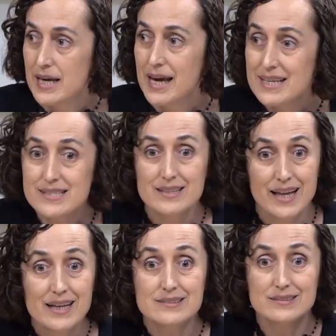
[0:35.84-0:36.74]
Esse
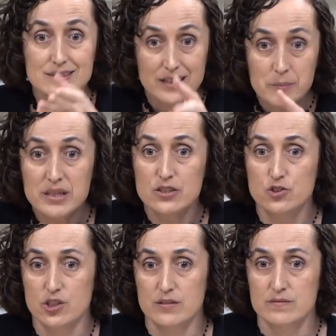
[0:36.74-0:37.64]
nasce na
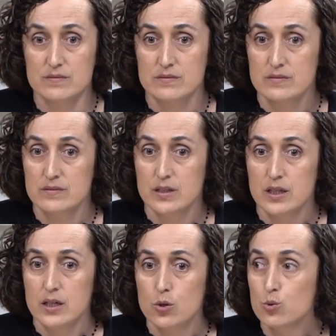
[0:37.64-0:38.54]
mídia.
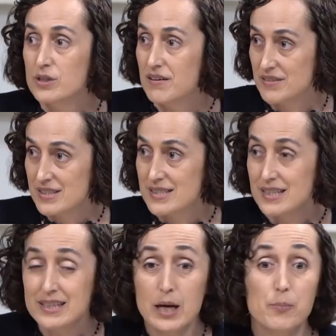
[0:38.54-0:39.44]
O da
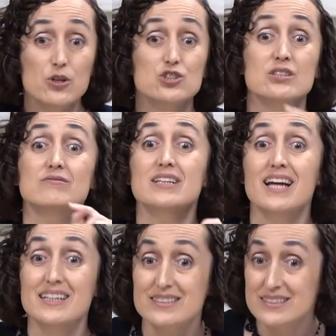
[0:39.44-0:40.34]
vacina pode não ter
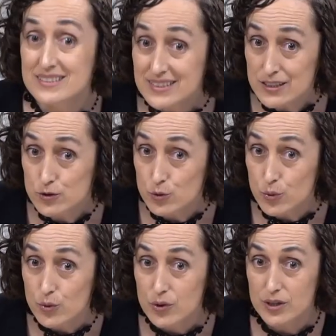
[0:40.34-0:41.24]

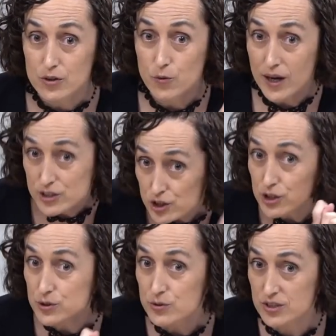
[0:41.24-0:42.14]
nascido no
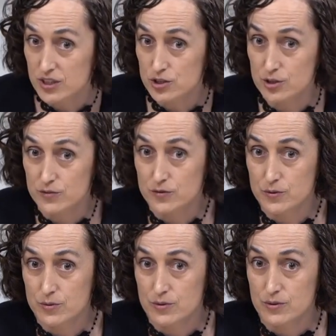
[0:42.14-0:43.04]
artigo
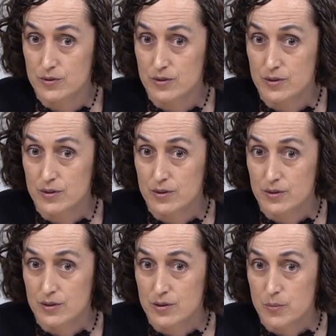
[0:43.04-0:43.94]
científico.
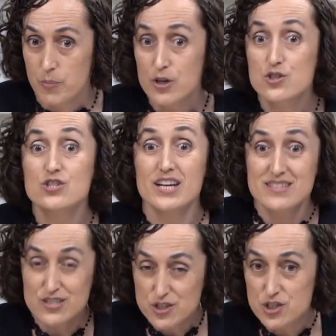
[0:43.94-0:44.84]
Pode já
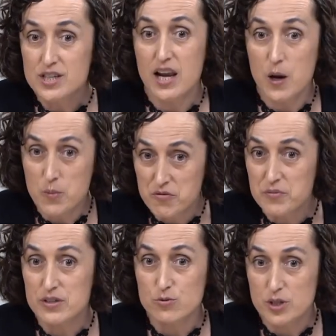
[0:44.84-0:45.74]
existir lá um
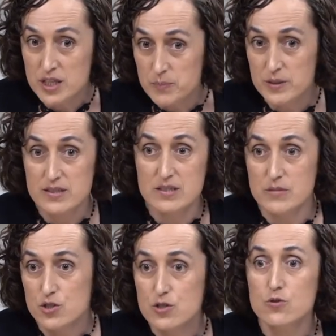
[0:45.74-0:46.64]
movimento hippie em
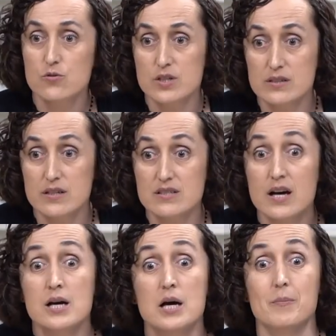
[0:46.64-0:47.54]
cima disso, com
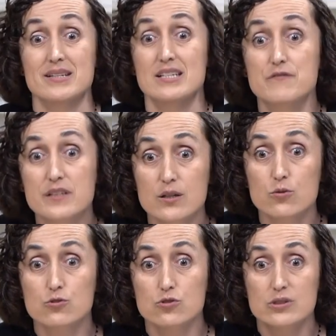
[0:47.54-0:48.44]
certeza, mas ele fica
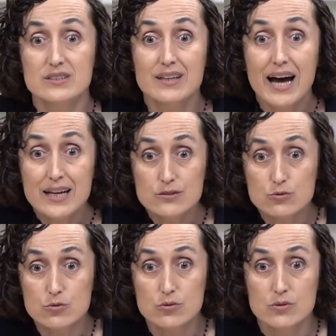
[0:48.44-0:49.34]

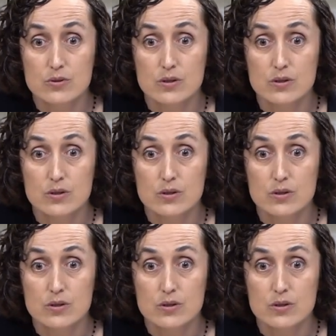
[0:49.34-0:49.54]
consolidado.